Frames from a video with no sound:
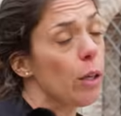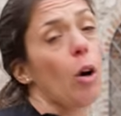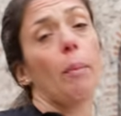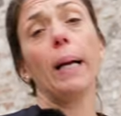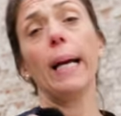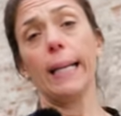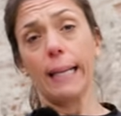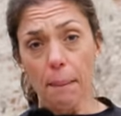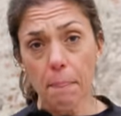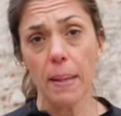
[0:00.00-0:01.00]
no, magari
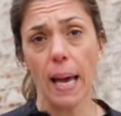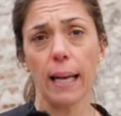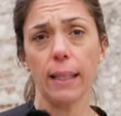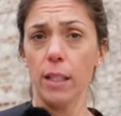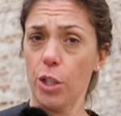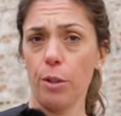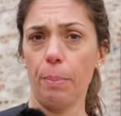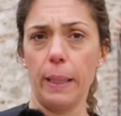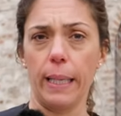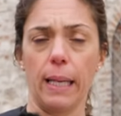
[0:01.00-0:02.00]
cambiate
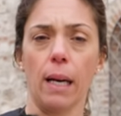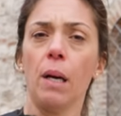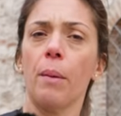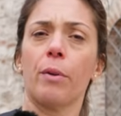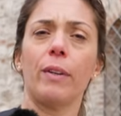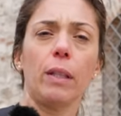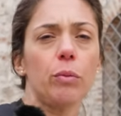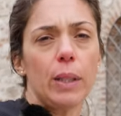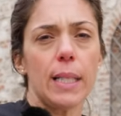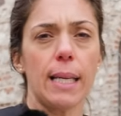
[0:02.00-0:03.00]
disciplina, provate a
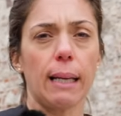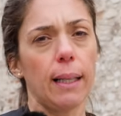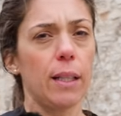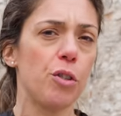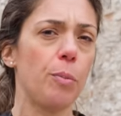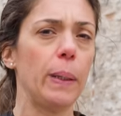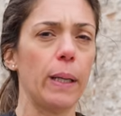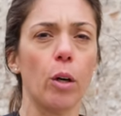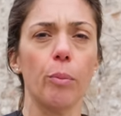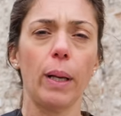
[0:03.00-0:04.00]
utilizzare delle
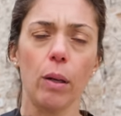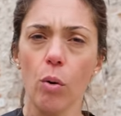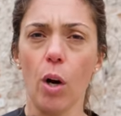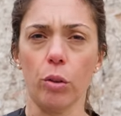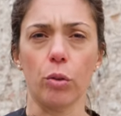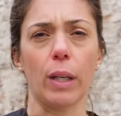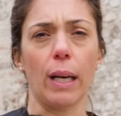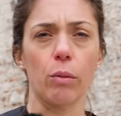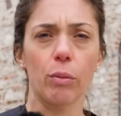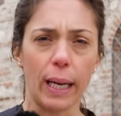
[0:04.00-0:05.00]
discipline come il nuoto che
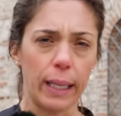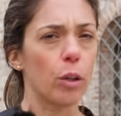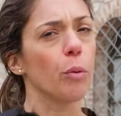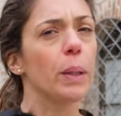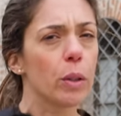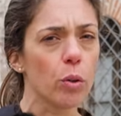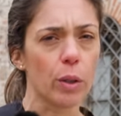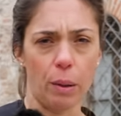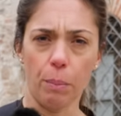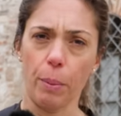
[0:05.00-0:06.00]
hanno un carico
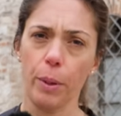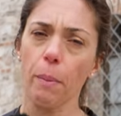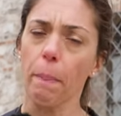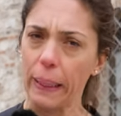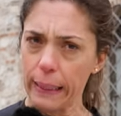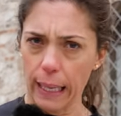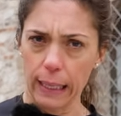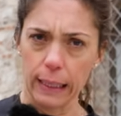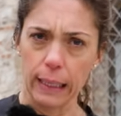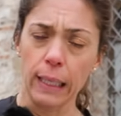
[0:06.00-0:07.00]
minore, un po' meno
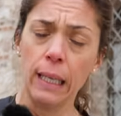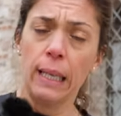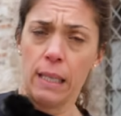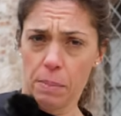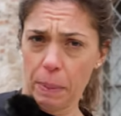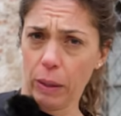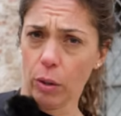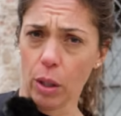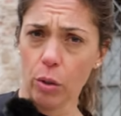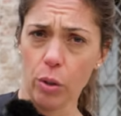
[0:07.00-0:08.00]
impattante rispetto
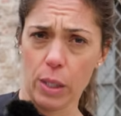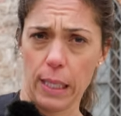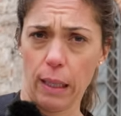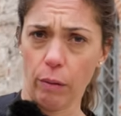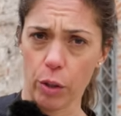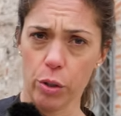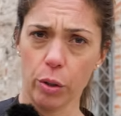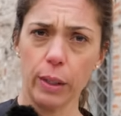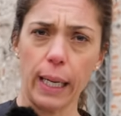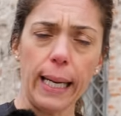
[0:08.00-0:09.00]
alla corsa nel
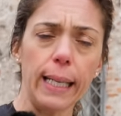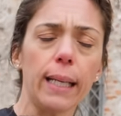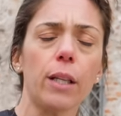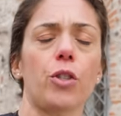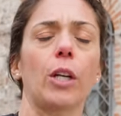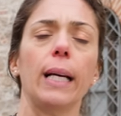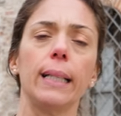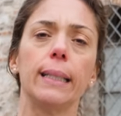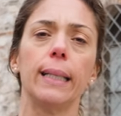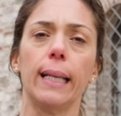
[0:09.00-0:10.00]
vostro training, cercate
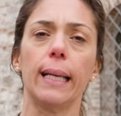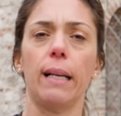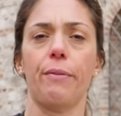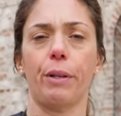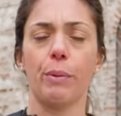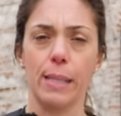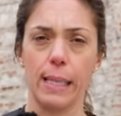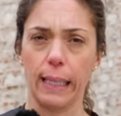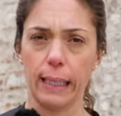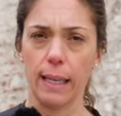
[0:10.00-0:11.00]
di tenere le frequenze
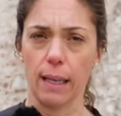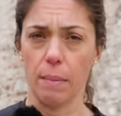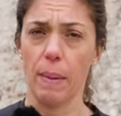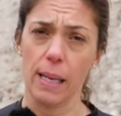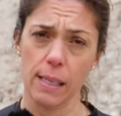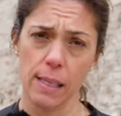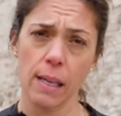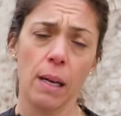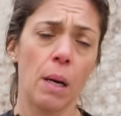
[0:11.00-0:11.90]
cardiache basse,